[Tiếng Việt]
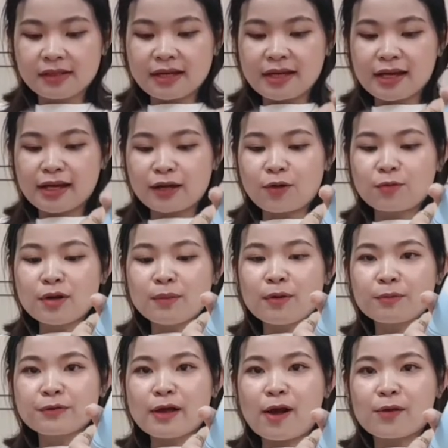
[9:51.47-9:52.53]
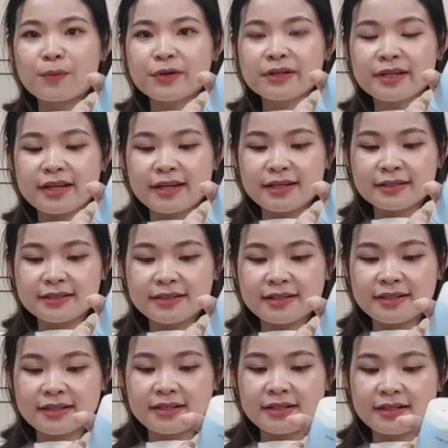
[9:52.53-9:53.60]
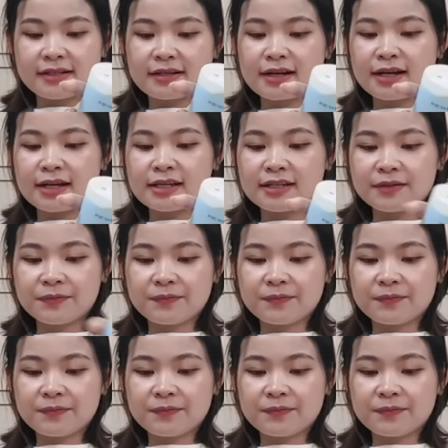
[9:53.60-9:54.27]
à, cũng là một giọt mọi người ha rồi